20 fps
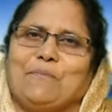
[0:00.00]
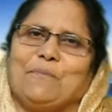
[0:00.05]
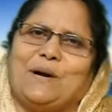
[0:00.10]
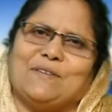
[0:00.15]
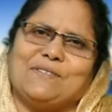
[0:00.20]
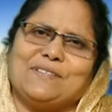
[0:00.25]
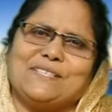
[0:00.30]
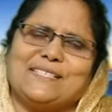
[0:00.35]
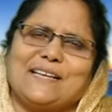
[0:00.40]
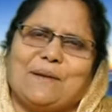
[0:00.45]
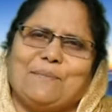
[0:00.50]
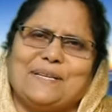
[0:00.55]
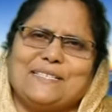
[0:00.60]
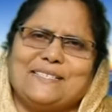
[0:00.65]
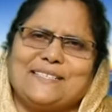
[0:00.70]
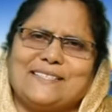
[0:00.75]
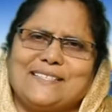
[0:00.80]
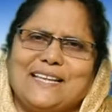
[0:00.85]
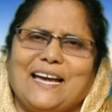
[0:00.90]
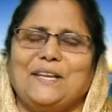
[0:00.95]
మనం
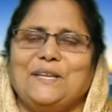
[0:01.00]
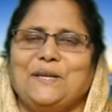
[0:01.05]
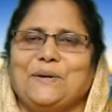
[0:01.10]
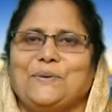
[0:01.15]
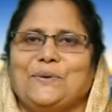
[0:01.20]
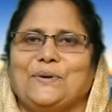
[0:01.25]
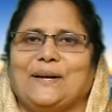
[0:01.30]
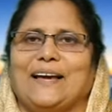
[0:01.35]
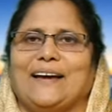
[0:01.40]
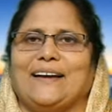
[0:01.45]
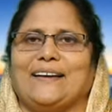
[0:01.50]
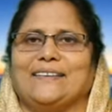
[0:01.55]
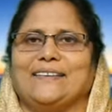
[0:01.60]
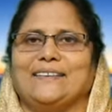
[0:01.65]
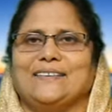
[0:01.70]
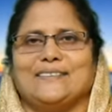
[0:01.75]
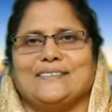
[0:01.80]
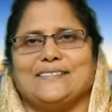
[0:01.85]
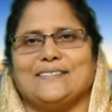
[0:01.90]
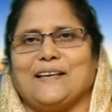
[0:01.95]
సమస్తాన్ని కూడా
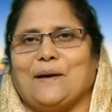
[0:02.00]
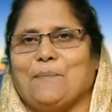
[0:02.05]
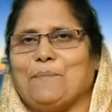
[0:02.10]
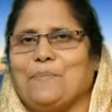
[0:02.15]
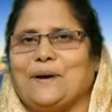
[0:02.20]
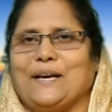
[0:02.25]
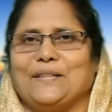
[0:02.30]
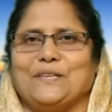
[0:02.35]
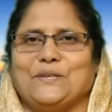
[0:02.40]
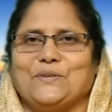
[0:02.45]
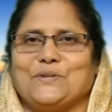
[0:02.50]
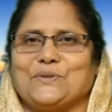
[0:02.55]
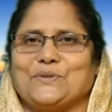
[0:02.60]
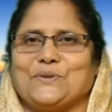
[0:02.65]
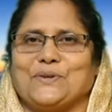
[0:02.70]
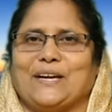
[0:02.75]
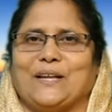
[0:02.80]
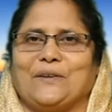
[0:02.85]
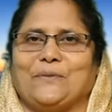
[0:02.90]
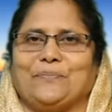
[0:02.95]

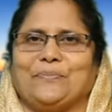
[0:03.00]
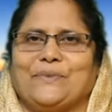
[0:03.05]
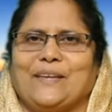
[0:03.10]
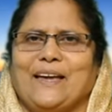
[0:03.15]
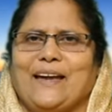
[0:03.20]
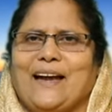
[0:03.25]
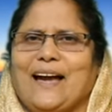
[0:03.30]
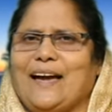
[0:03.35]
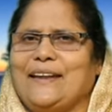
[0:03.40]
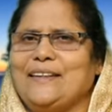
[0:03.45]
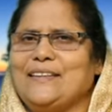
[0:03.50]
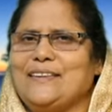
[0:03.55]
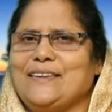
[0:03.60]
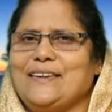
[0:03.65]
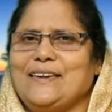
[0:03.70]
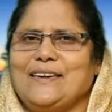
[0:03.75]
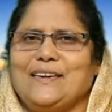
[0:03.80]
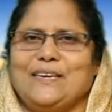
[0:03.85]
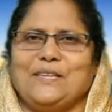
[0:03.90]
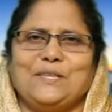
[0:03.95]
సంపాదించుకోగలం అని
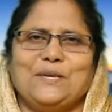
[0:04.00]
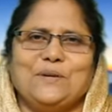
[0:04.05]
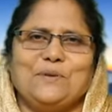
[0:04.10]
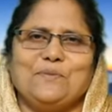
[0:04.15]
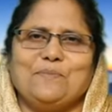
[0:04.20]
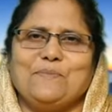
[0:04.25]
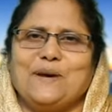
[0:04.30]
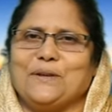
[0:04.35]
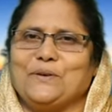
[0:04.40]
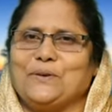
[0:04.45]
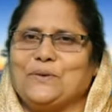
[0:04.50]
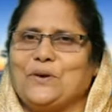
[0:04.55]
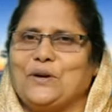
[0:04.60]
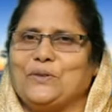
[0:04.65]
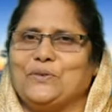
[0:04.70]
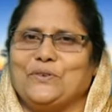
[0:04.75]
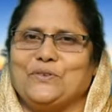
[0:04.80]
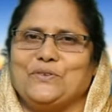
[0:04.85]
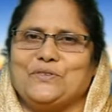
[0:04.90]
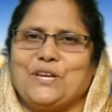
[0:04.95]
ఏదేయో మనకు
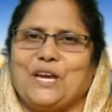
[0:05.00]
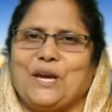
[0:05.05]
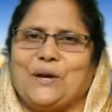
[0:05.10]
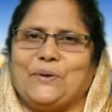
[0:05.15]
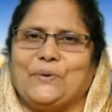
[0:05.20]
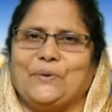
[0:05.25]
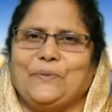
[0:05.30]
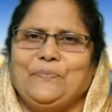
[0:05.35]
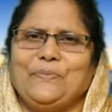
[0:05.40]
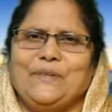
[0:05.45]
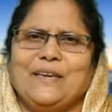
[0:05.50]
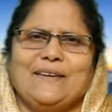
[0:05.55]
కొదువు చేయడు